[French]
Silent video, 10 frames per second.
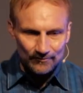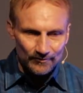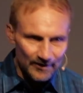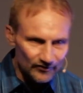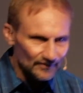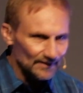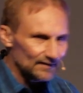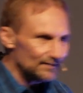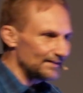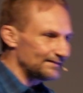
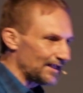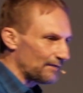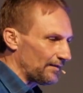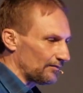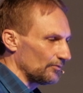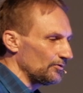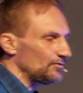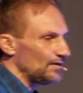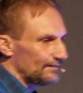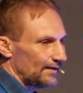original, les termes qui sont
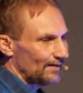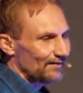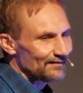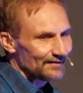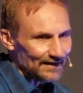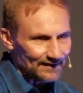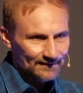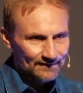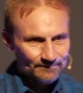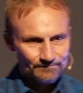utilisés en grec.
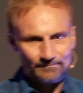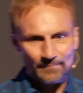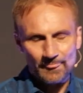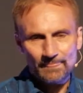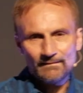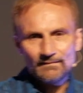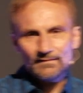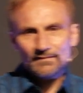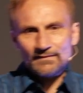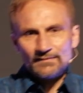
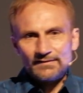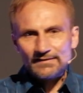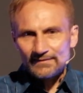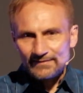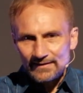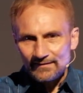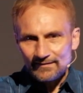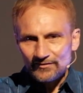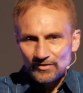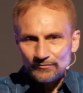Il est dit
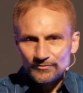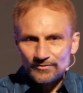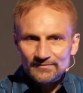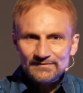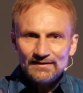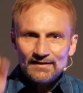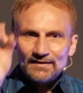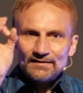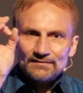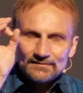ici, je vous donne
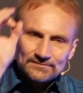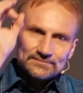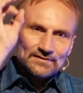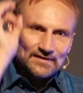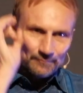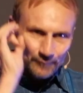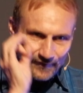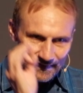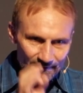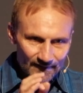la
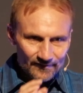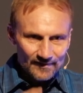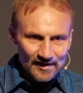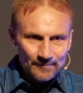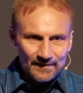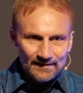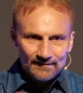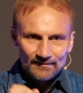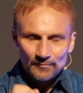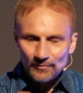puissance de l'esprit,
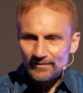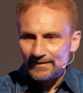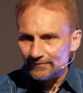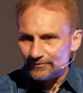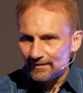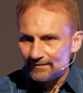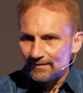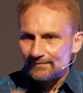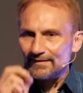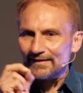le mot qui est utilisé,
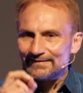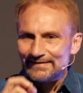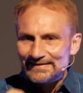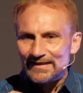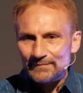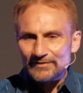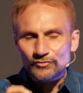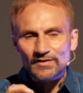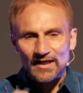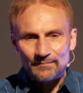c'est la dynamite,
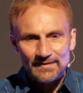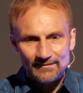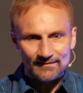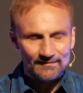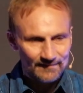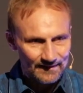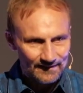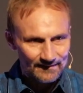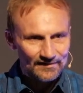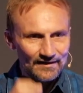dynamis en
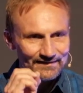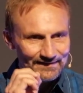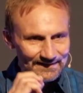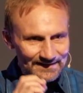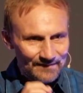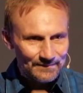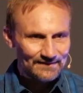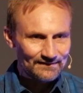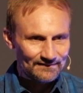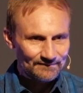grec, la
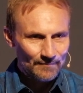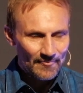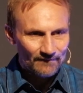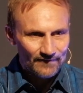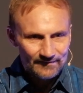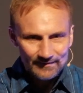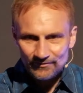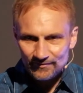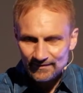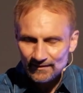dynamite. En fait,
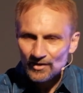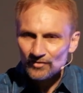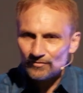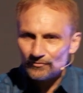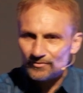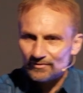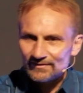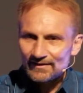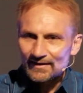Jésus dit, je vous donne,